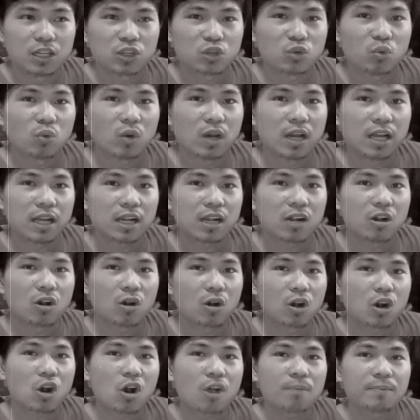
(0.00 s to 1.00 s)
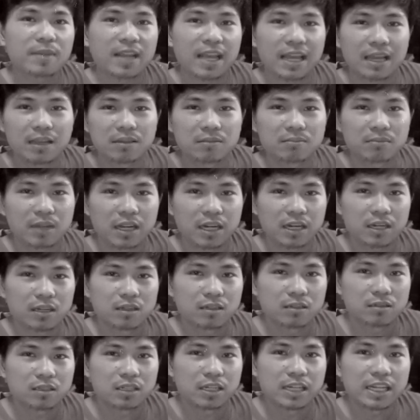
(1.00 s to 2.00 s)
ตัวของก๊อฟเนี่ยมัน
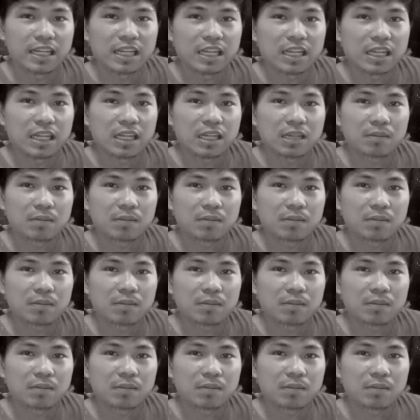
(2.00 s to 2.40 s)
ดี